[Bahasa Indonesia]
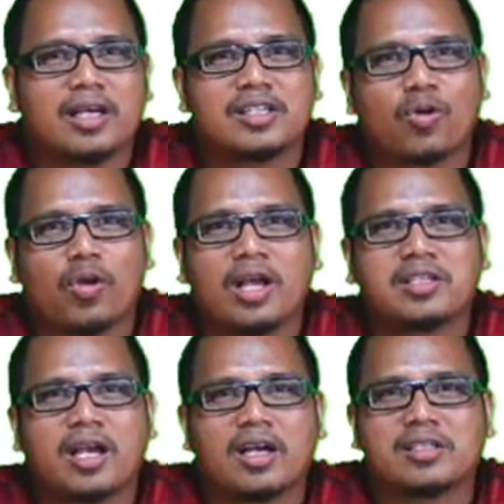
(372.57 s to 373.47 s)
sekolah
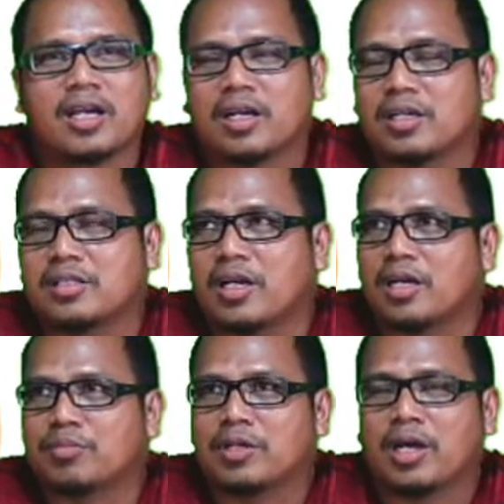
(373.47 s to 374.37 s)
sangat sangat,
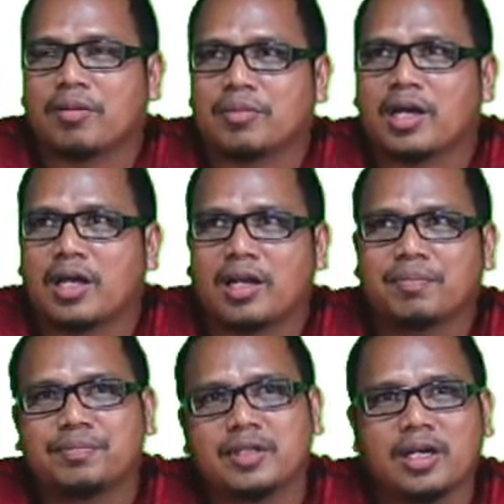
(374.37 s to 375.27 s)
sangat mengharap
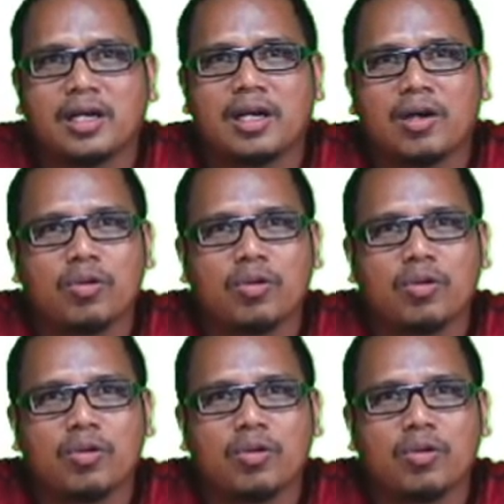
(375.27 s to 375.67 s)
uh,